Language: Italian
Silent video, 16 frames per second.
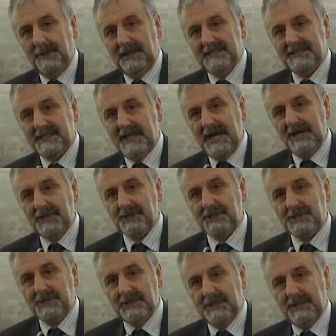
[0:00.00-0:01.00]

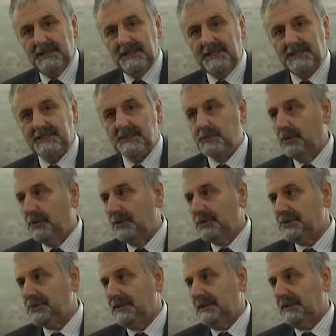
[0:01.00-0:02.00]
paesaggi e gli
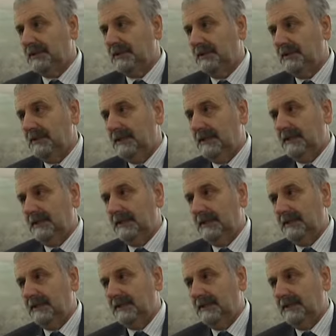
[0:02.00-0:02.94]
scorci del,